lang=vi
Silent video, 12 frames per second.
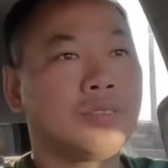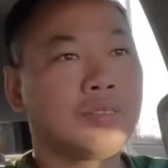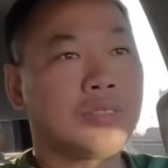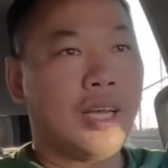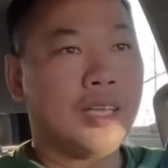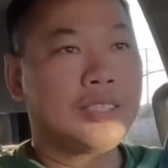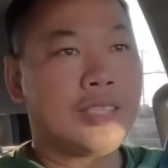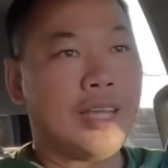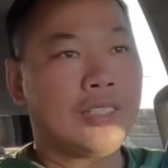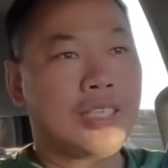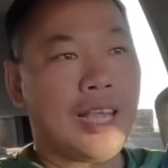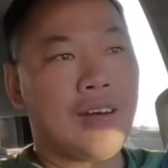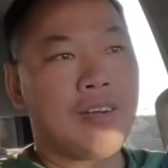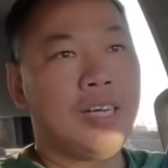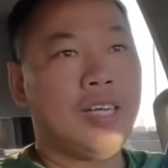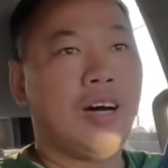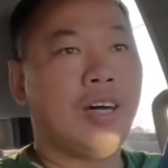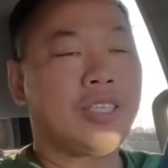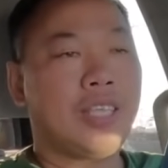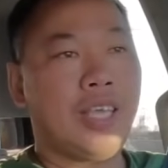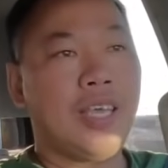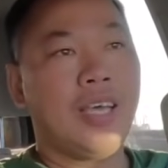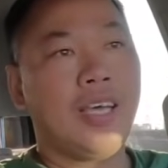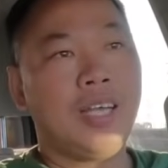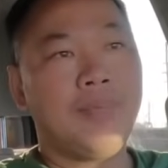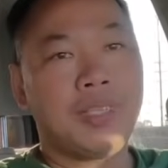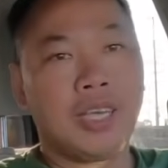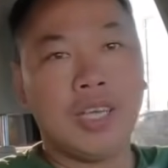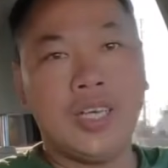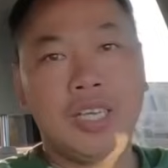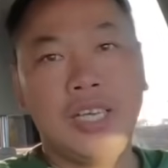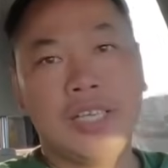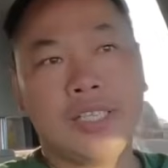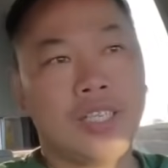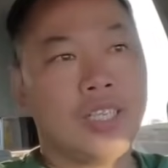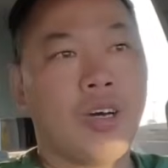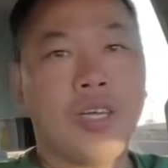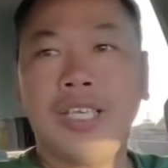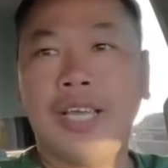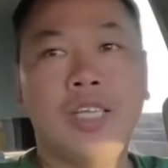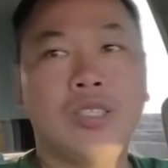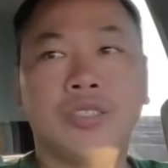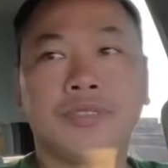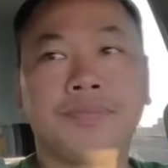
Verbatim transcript: đó sau sau đó họ che hết những cái lưới lên cho nên khỏi nhảy luôn